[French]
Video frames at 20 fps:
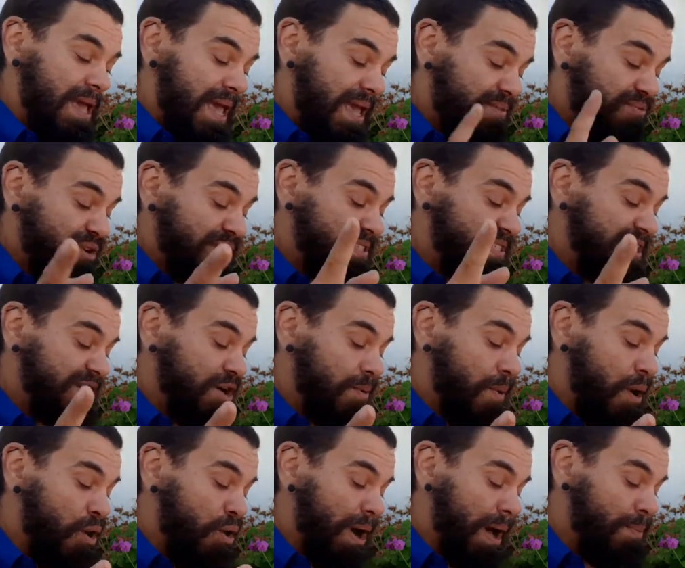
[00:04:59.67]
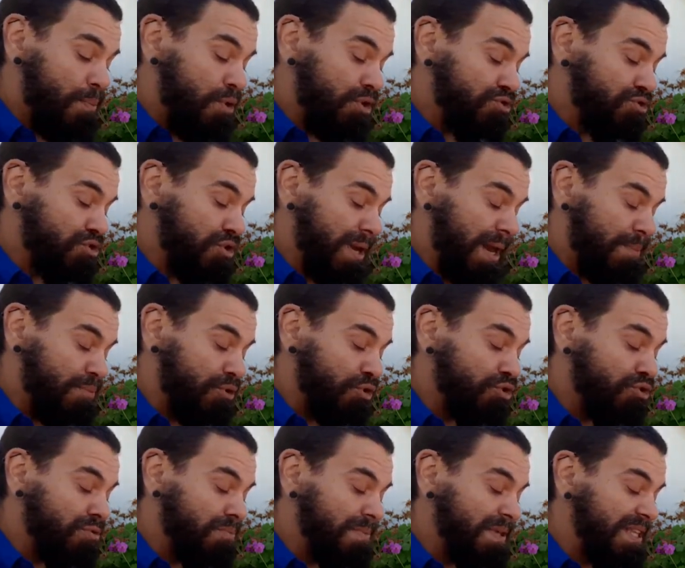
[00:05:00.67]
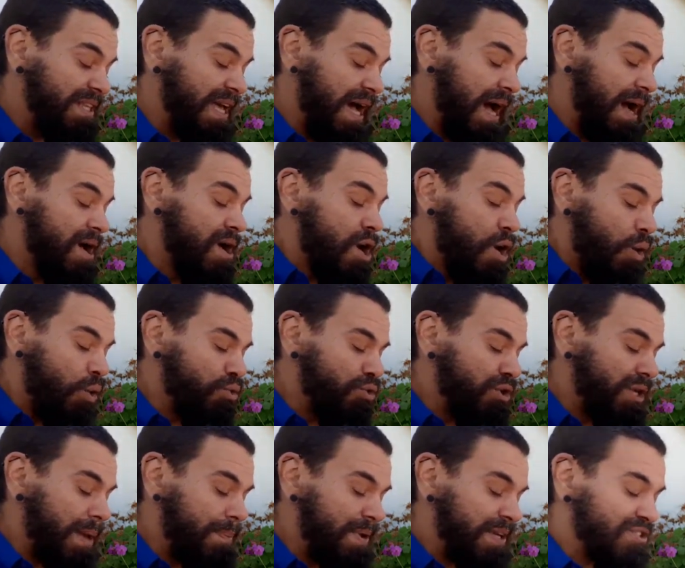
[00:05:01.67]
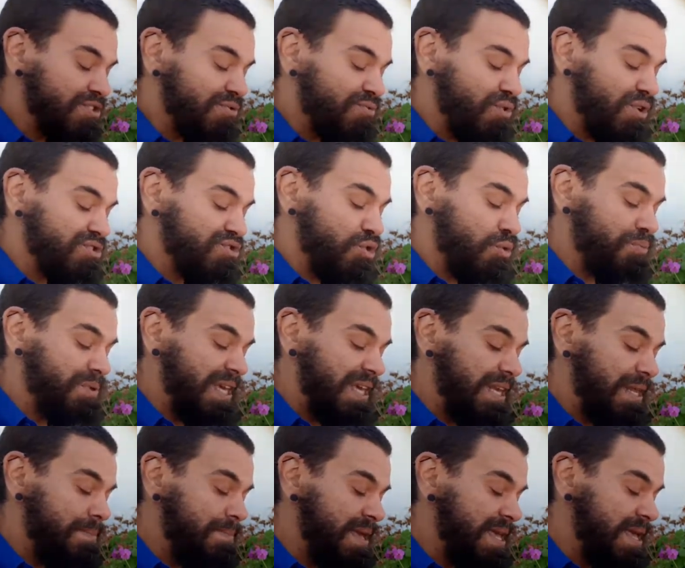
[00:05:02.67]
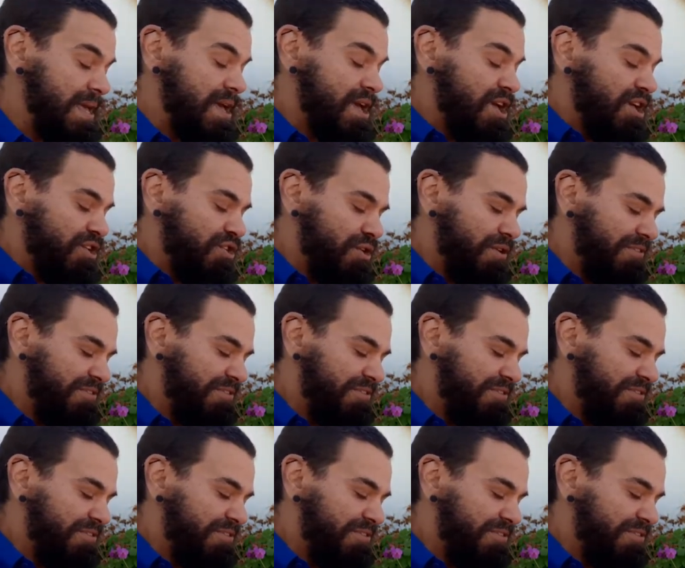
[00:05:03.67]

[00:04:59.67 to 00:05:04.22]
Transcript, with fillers: Et voici comment on rapporte que la brune Mina, au lieu d'apercevoir son bien-aimé, ne